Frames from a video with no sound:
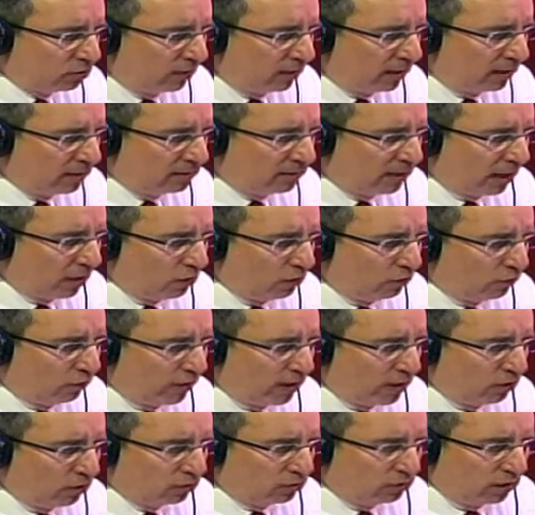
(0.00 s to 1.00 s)
del Estado
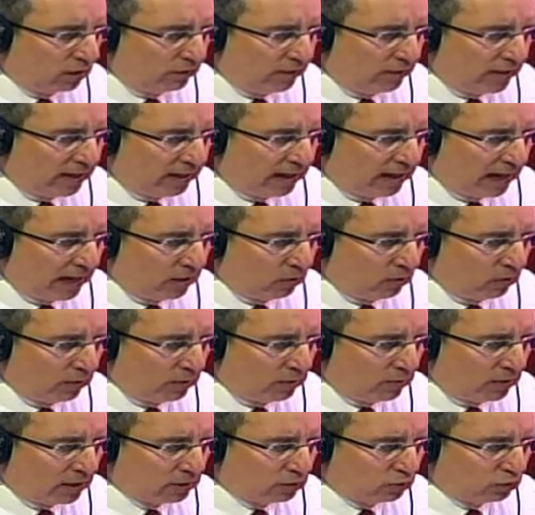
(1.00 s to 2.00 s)
fue notificado de
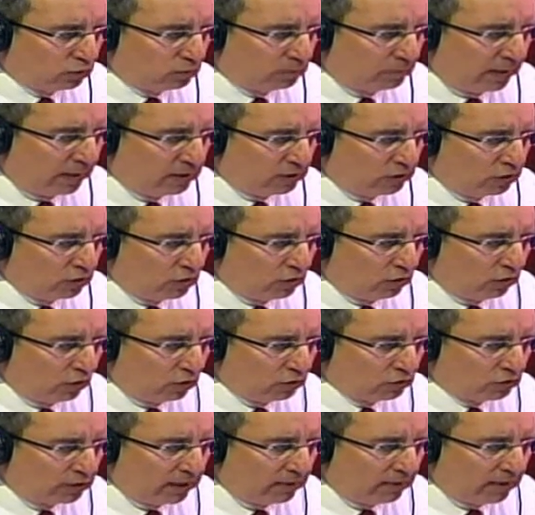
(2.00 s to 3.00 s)
una suspensión
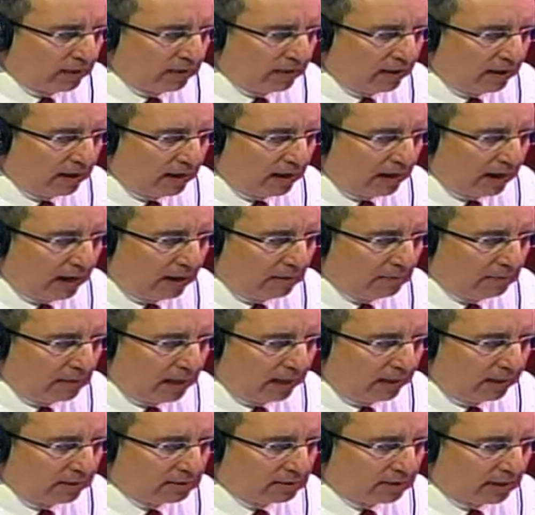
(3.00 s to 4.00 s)
concedida al
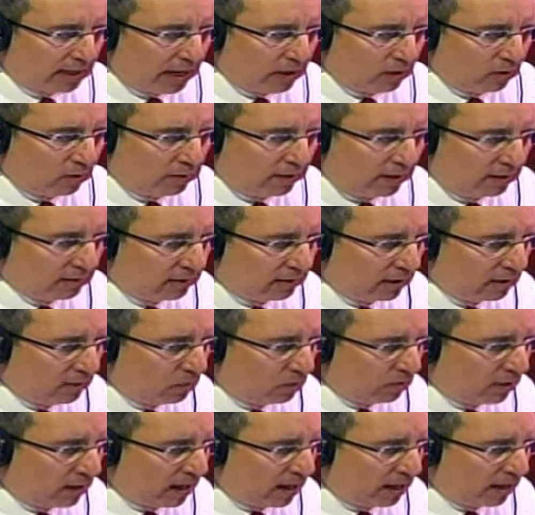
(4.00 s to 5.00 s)
magistrado del
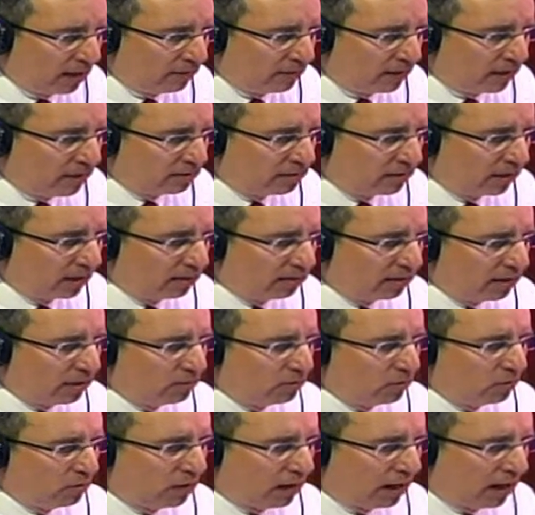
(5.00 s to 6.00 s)
Tribunal
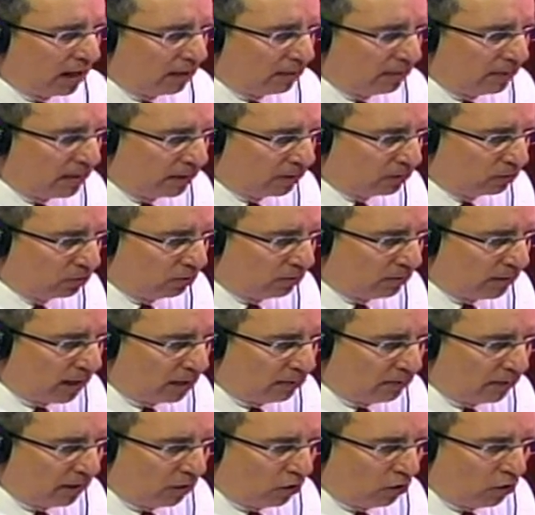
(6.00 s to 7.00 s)
Administrativo Alberto
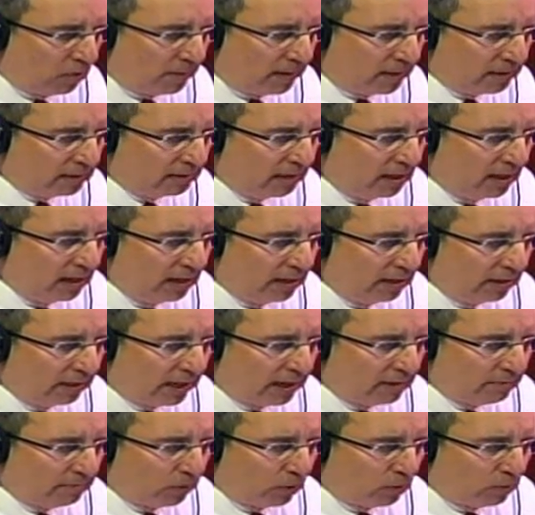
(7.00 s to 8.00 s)
Barba Gómez,
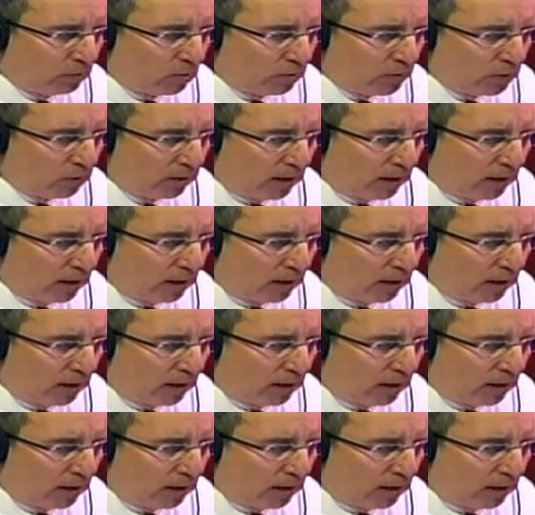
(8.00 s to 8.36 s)
quien promovió un